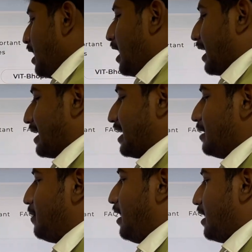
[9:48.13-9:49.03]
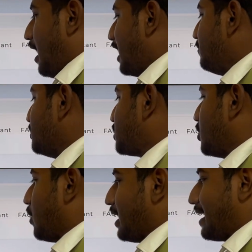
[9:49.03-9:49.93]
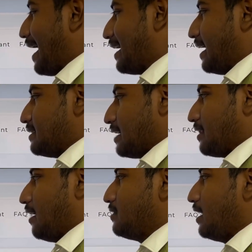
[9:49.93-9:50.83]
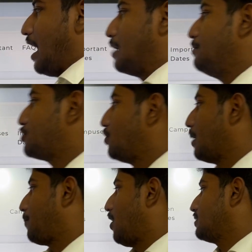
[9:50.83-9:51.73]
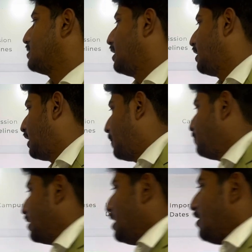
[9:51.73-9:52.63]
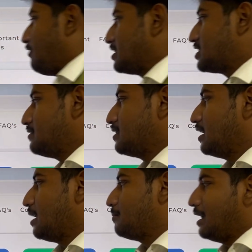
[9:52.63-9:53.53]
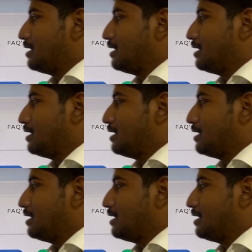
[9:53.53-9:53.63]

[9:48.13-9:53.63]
கட்டாயமாக அட்மிஷனோட கைட்லைன்ஸ் அதாவது அட்மிஷனோட ப்ராசஸ் என்னென்ன ஃபஸ்ட்டு வந்து நம்ம